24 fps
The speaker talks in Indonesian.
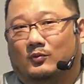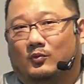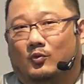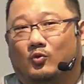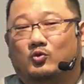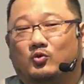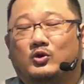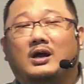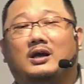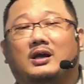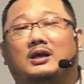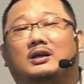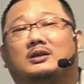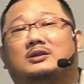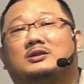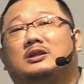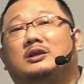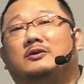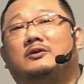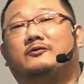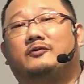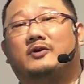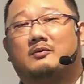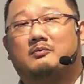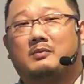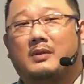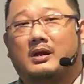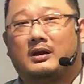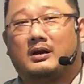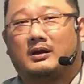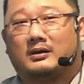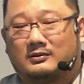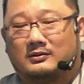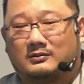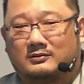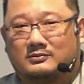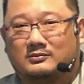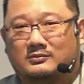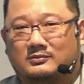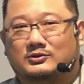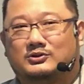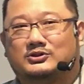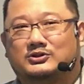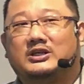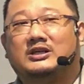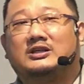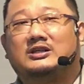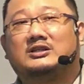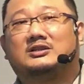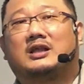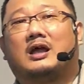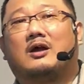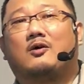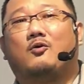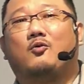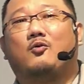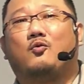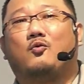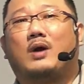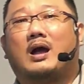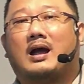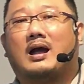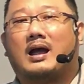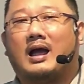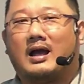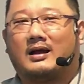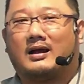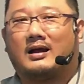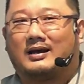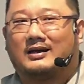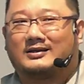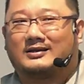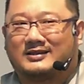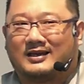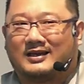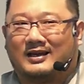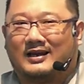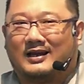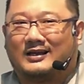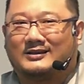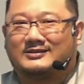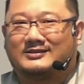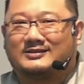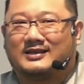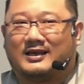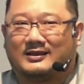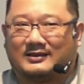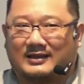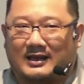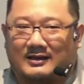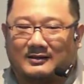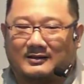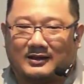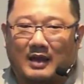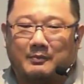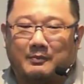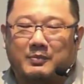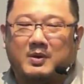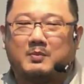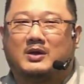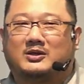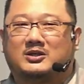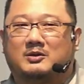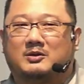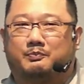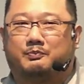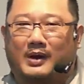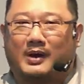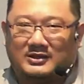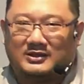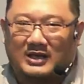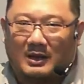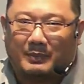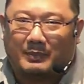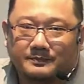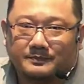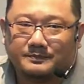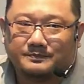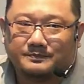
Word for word: Udah ngerti firman, cinta uang akar segala kejahatan, tapi masih banyak.